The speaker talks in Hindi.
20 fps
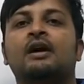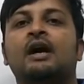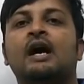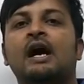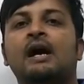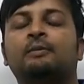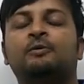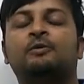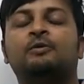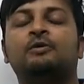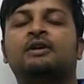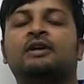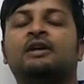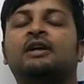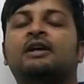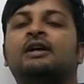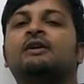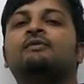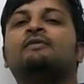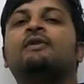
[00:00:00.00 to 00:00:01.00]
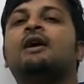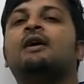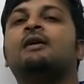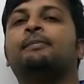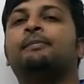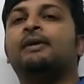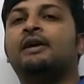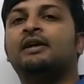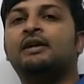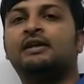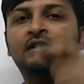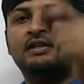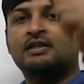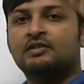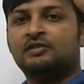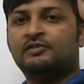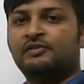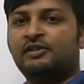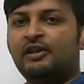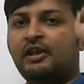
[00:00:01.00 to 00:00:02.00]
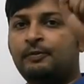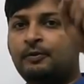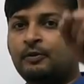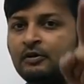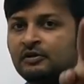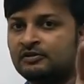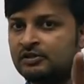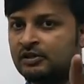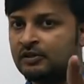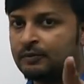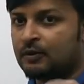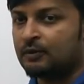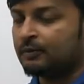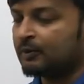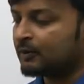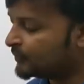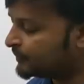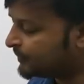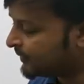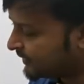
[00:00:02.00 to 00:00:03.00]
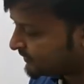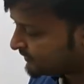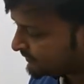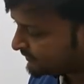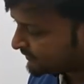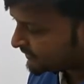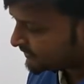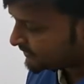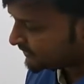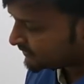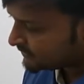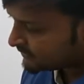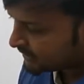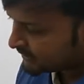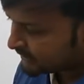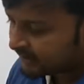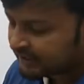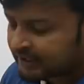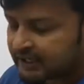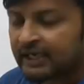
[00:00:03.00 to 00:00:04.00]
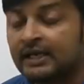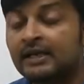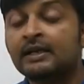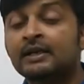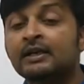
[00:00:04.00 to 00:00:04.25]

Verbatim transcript: आपको लगेगा वहां पे सिर्फ और सिर्फ ओपन लूप ट्रांसफर फंक्शन ठीक है